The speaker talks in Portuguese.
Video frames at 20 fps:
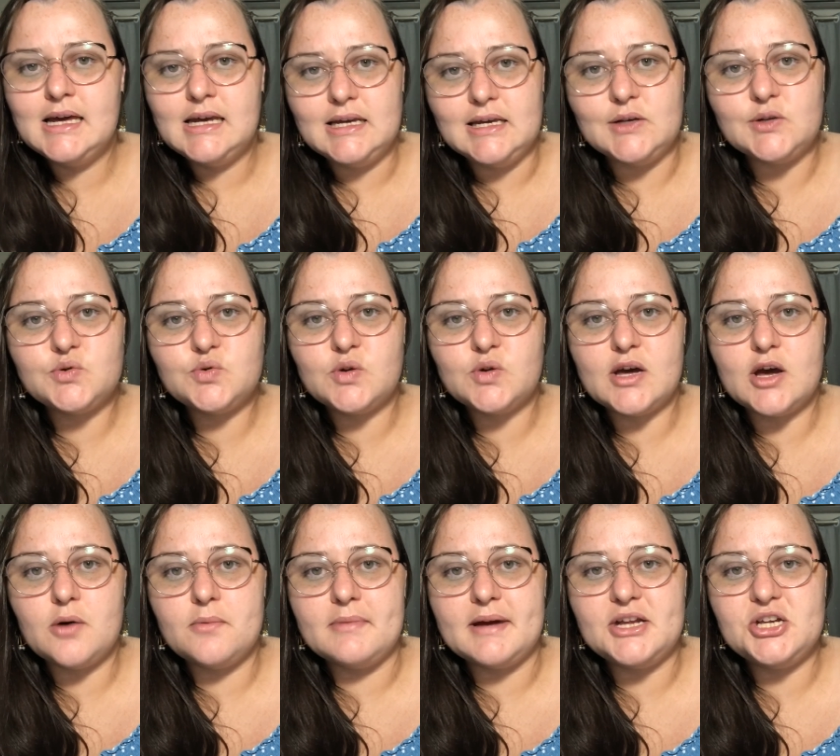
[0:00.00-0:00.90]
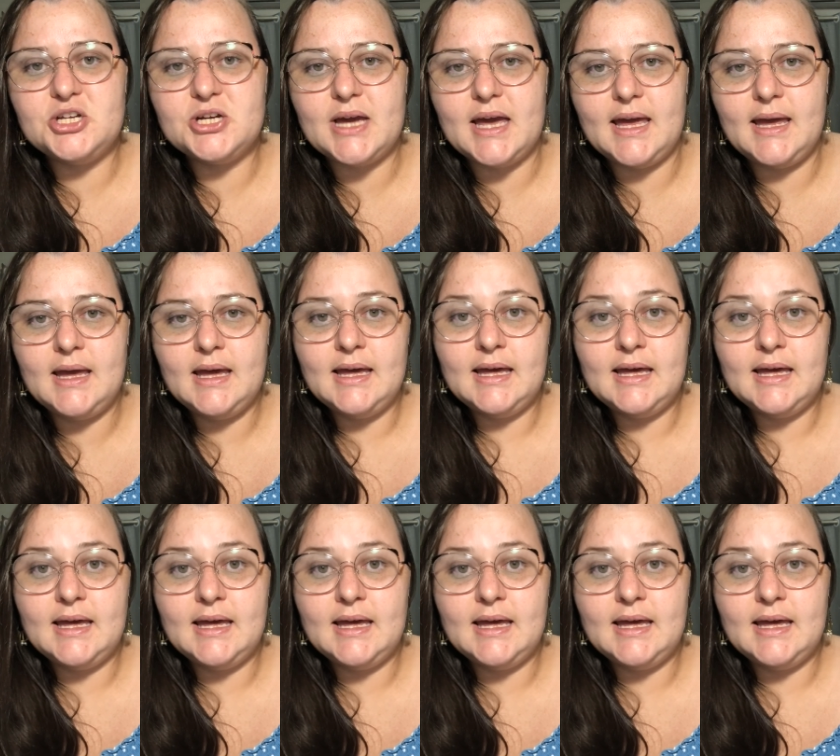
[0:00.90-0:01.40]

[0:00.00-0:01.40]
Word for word: isso realmente é